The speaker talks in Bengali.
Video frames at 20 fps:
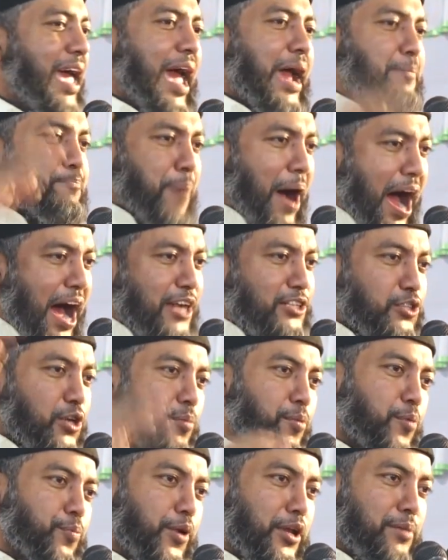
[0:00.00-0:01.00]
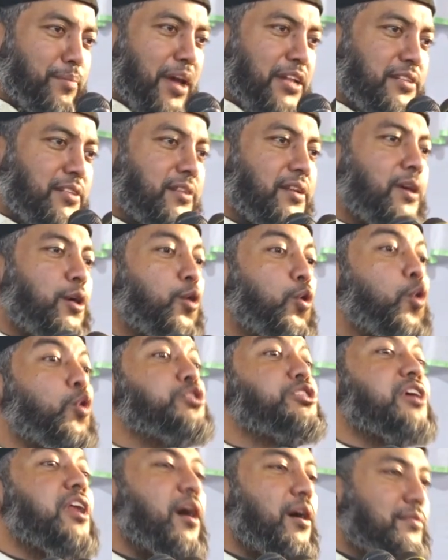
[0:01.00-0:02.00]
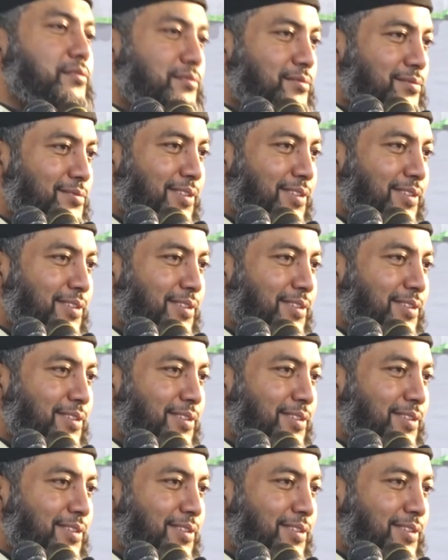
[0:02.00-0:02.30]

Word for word: এক পাহাড় সম পরিমাণ উজরত